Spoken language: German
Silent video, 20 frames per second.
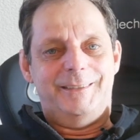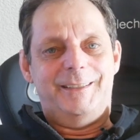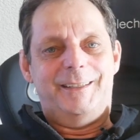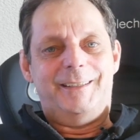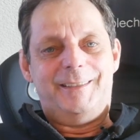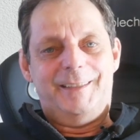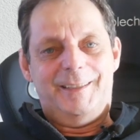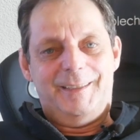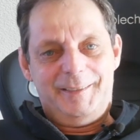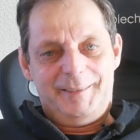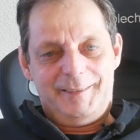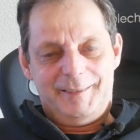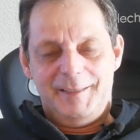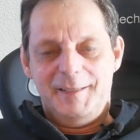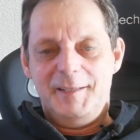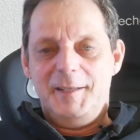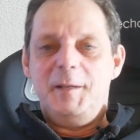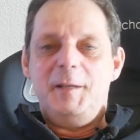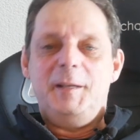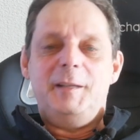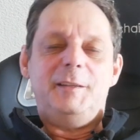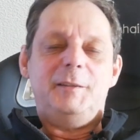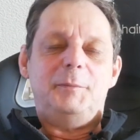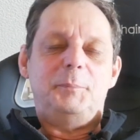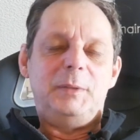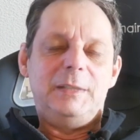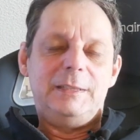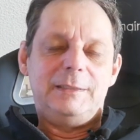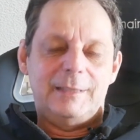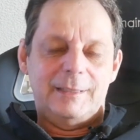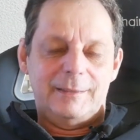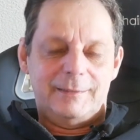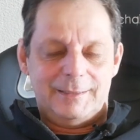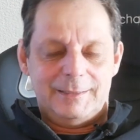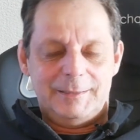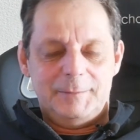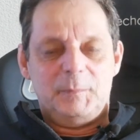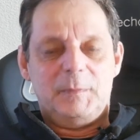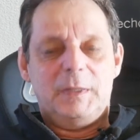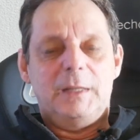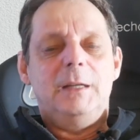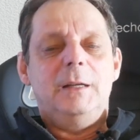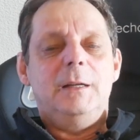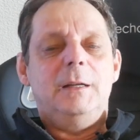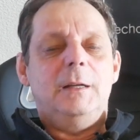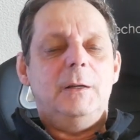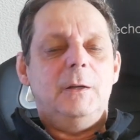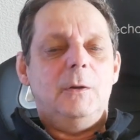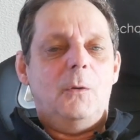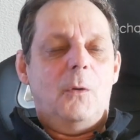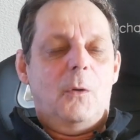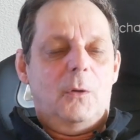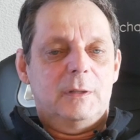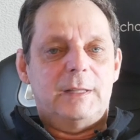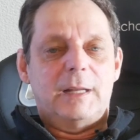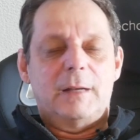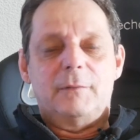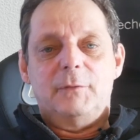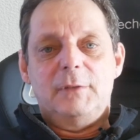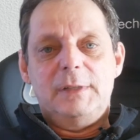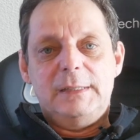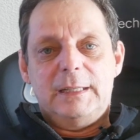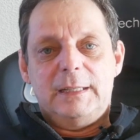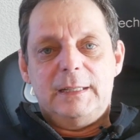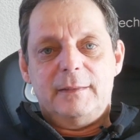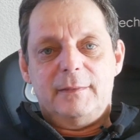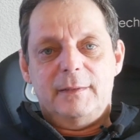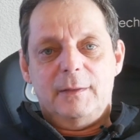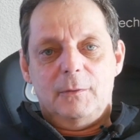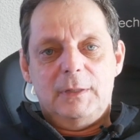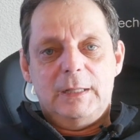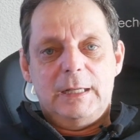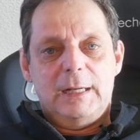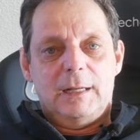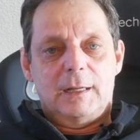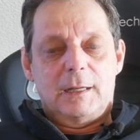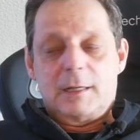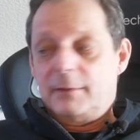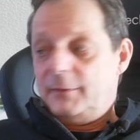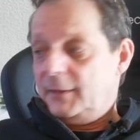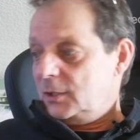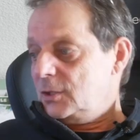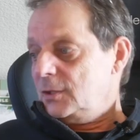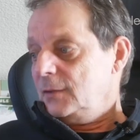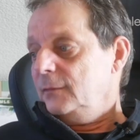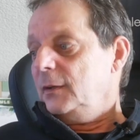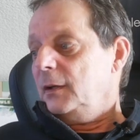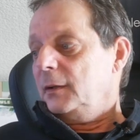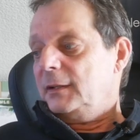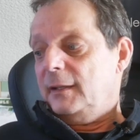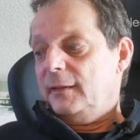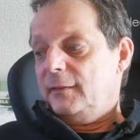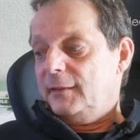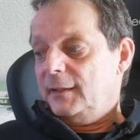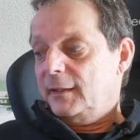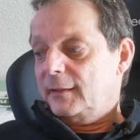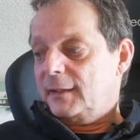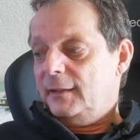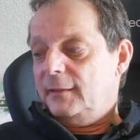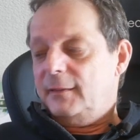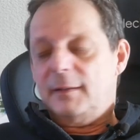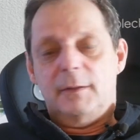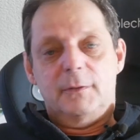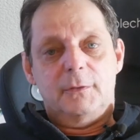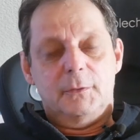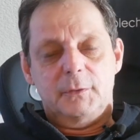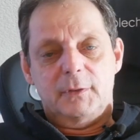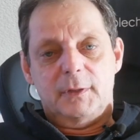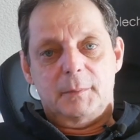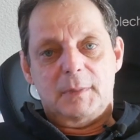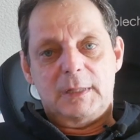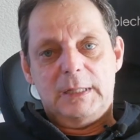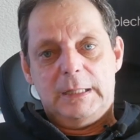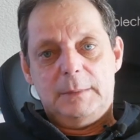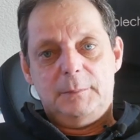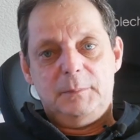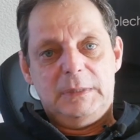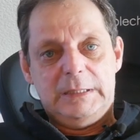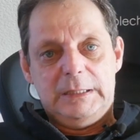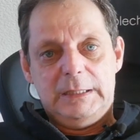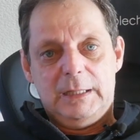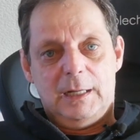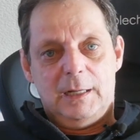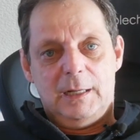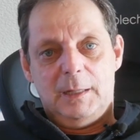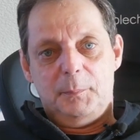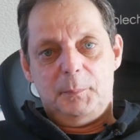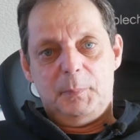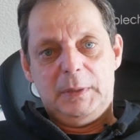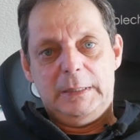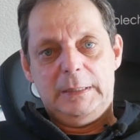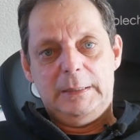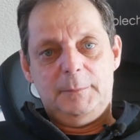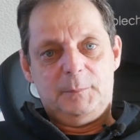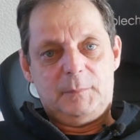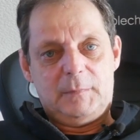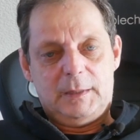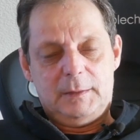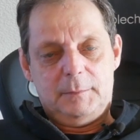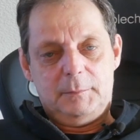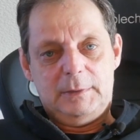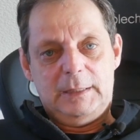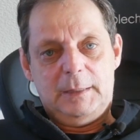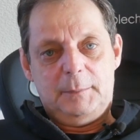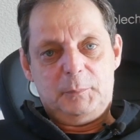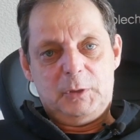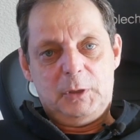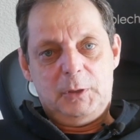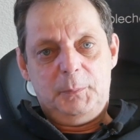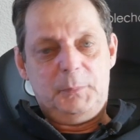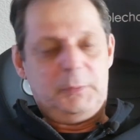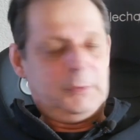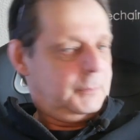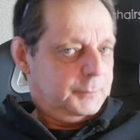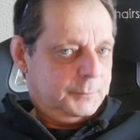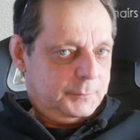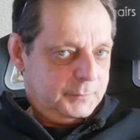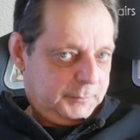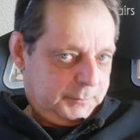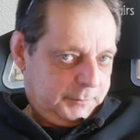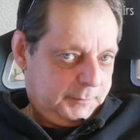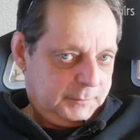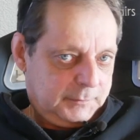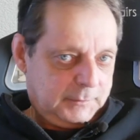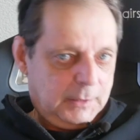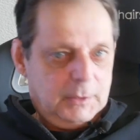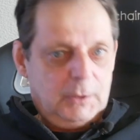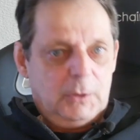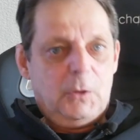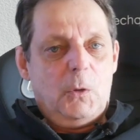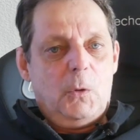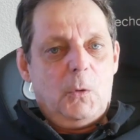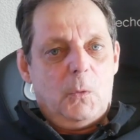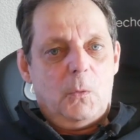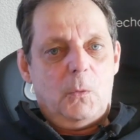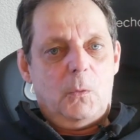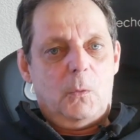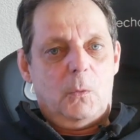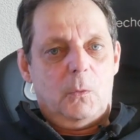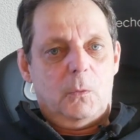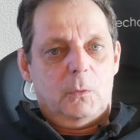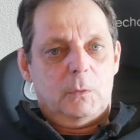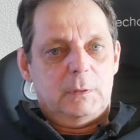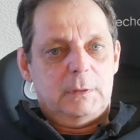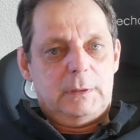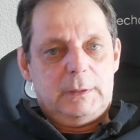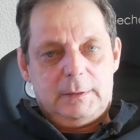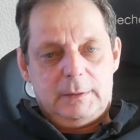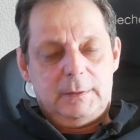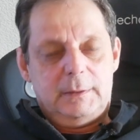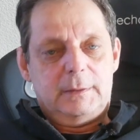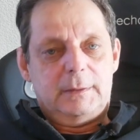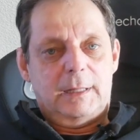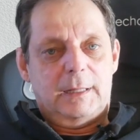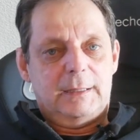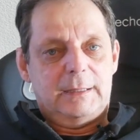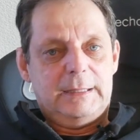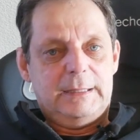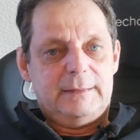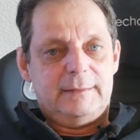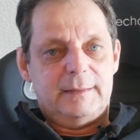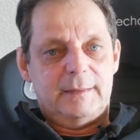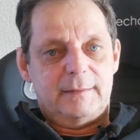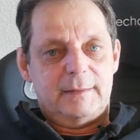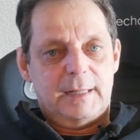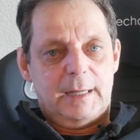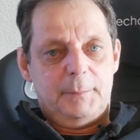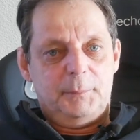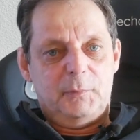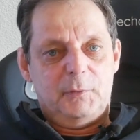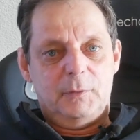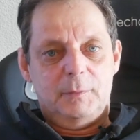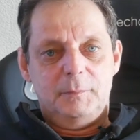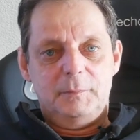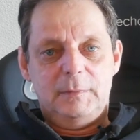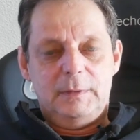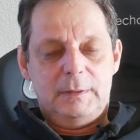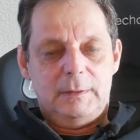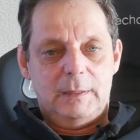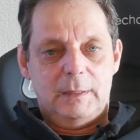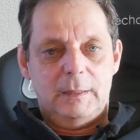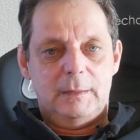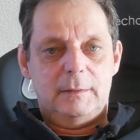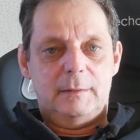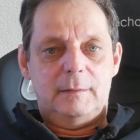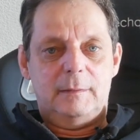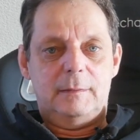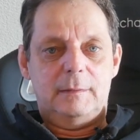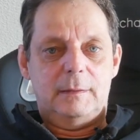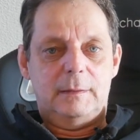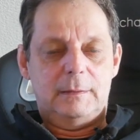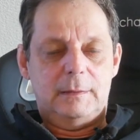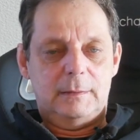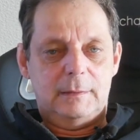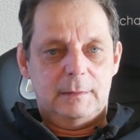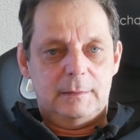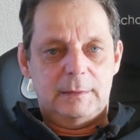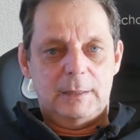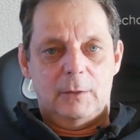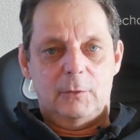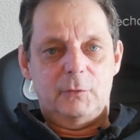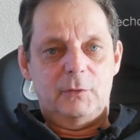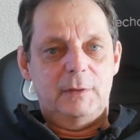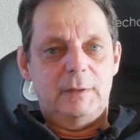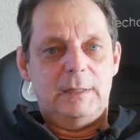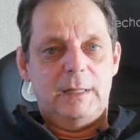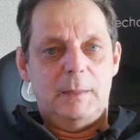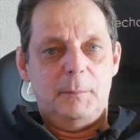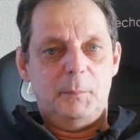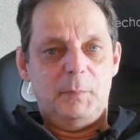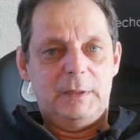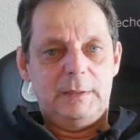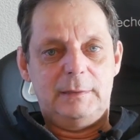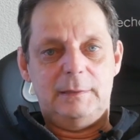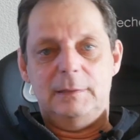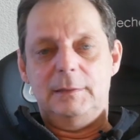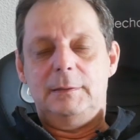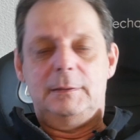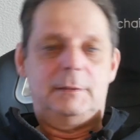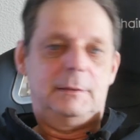Das heißt Speedtest. Und dann will ich jetzt auch nicht lange quatschen. Wir testen das Ganze auf unserem kleinen Mini-HP-Laptop und dann geht es jetzt ab zum 1000 Mbit